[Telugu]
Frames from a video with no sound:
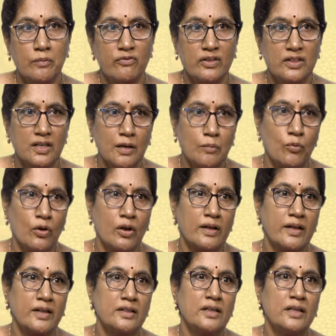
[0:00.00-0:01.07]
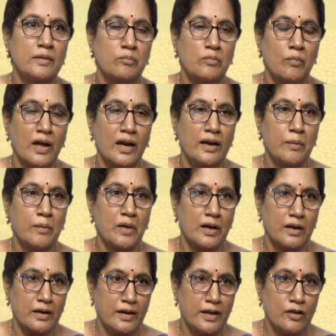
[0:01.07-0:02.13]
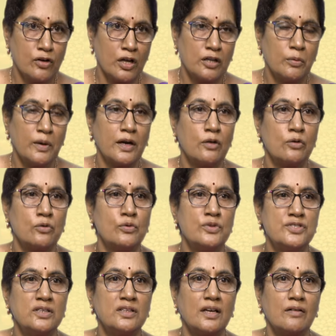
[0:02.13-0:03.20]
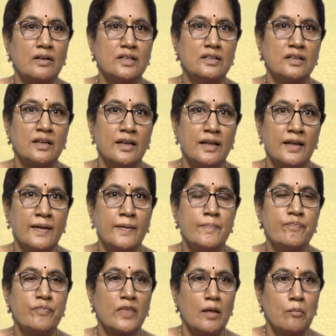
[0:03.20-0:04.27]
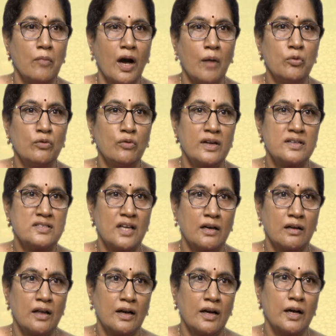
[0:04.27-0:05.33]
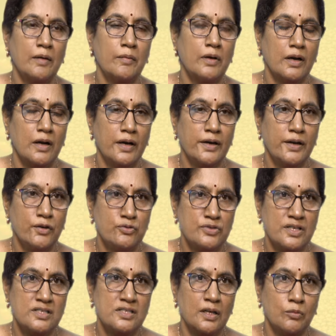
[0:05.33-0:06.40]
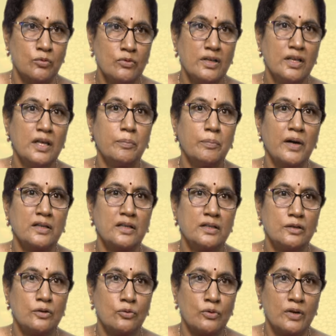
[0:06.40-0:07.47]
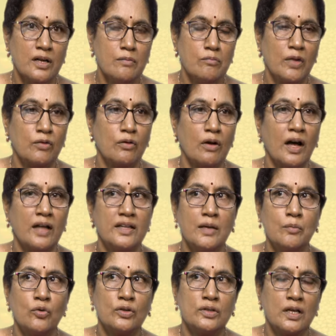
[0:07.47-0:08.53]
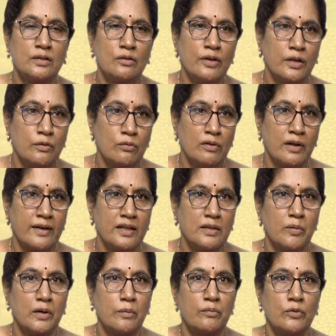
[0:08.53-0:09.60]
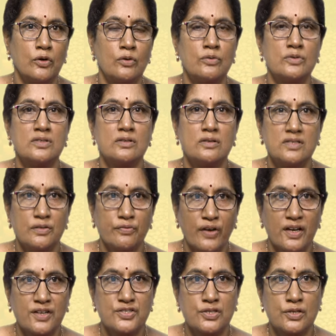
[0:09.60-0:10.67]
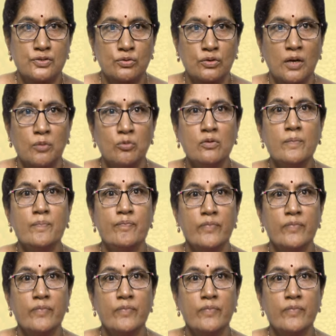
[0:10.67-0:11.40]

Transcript: మనం విత్తనం మొలకెత్తి మళ్ళీ మనకు నీరు అందుబాటులోకి వచ్చిన తర్వాత దీన్ని మామూలు వరిసాగులాగా కంటిన్యూ చేస్తాము ఈ పద్ధతిలో కూడా మనం అదే మోతాదులో ఎరువులు అనేది మనం సిఫారసు చేస్తున్నాము